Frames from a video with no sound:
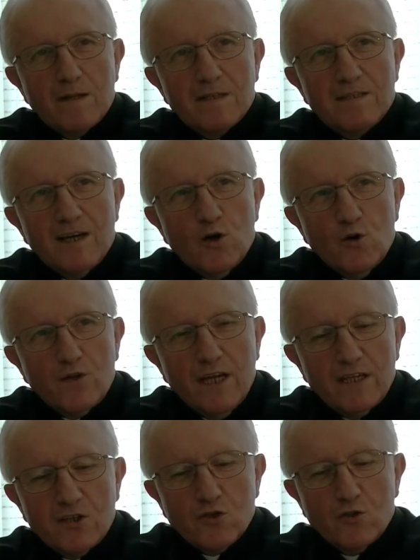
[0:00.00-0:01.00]
chce
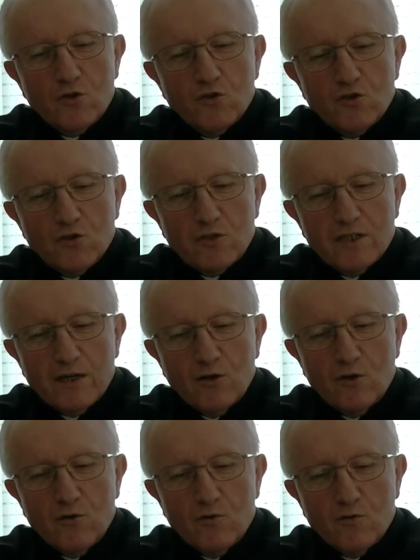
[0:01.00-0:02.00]
odetchnąć od
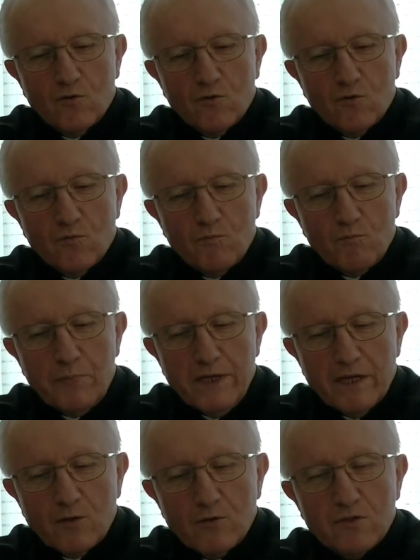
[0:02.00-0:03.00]
tego
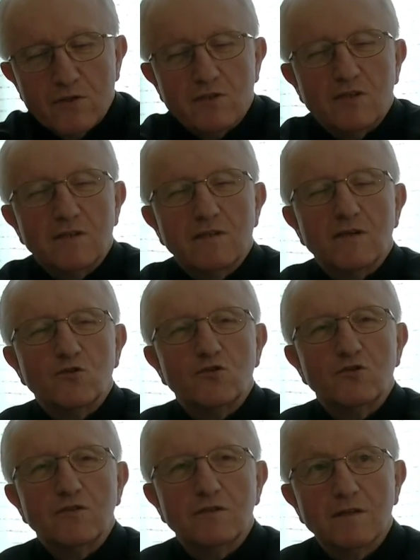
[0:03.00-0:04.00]
biegu
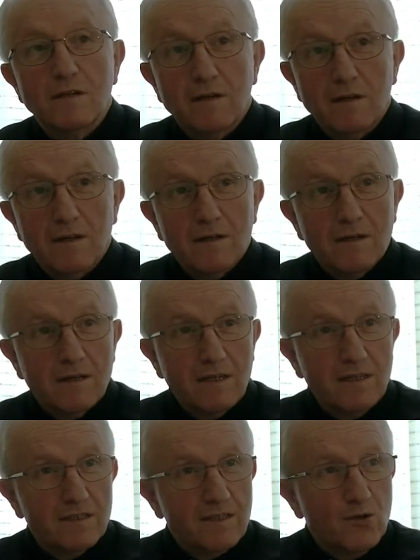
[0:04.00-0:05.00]
codzienności
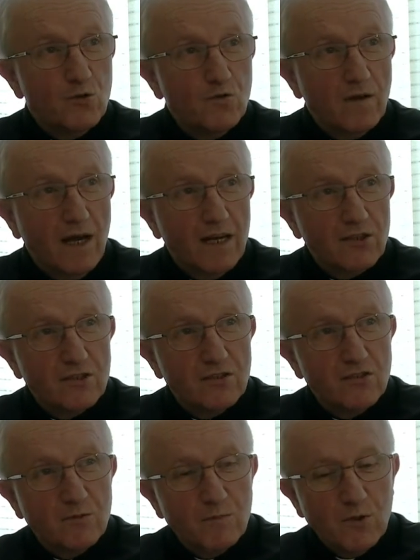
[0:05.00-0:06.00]
i
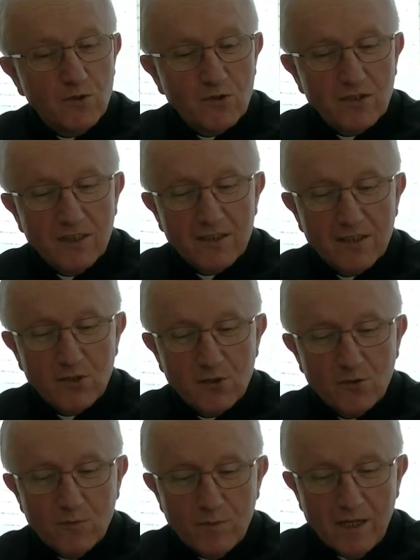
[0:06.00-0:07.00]
zauważyć może ze
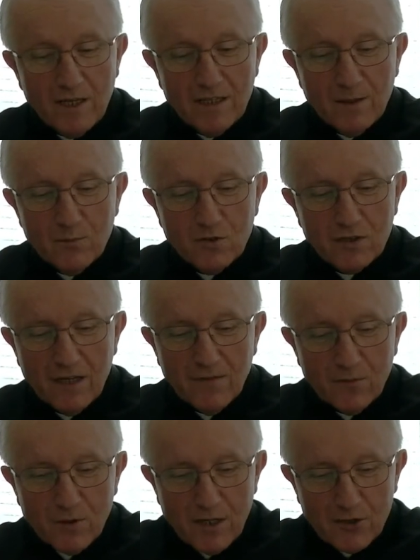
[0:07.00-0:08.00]
zdumieniem, że
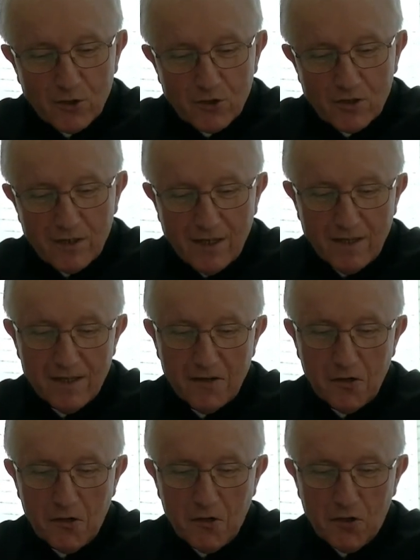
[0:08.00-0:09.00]
właśnie
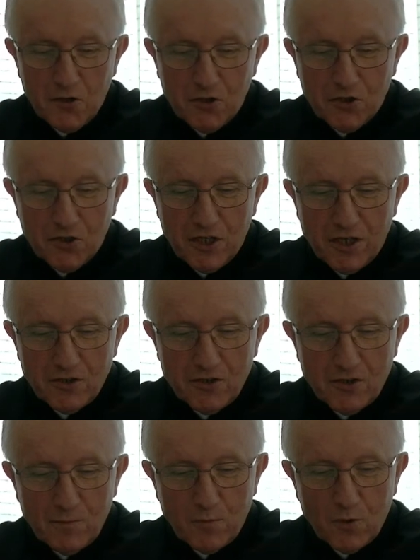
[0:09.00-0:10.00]

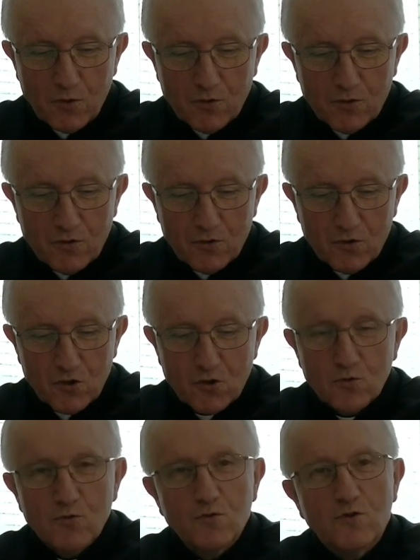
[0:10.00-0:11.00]
siedzi pod
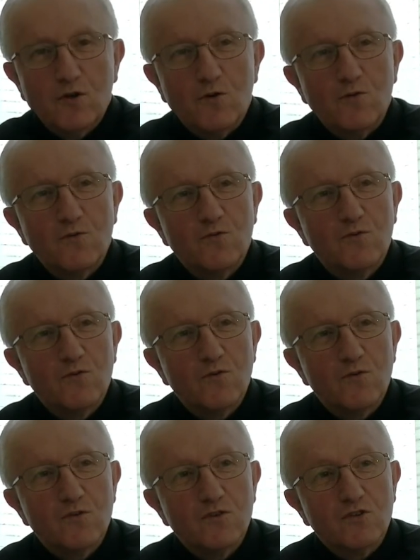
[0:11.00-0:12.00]
studnią,
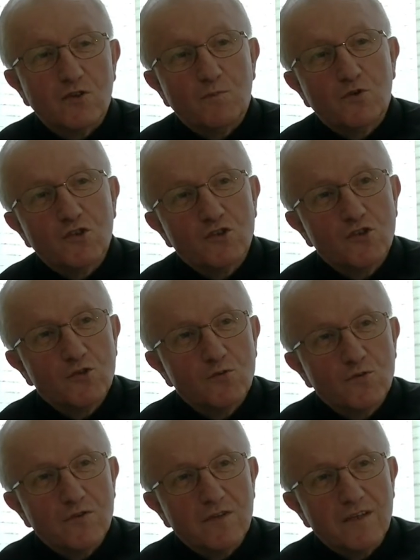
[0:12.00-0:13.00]
czy przy
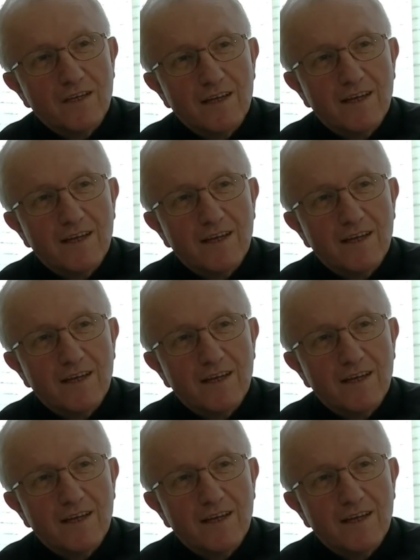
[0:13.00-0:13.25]
studni,